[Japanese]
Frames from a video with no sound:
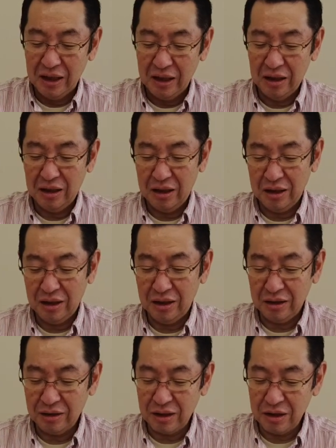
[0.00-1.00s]

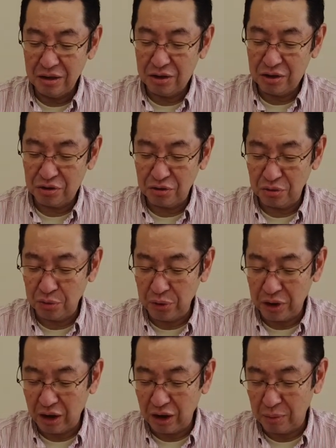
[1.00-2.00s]
えー、先週の振
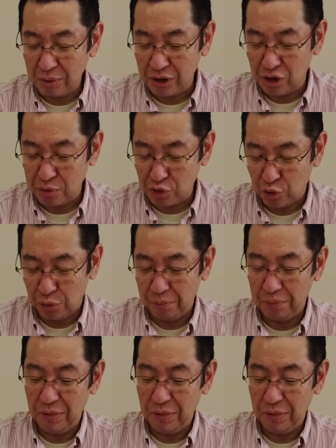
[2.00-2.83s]
り返りからまずいきましょう、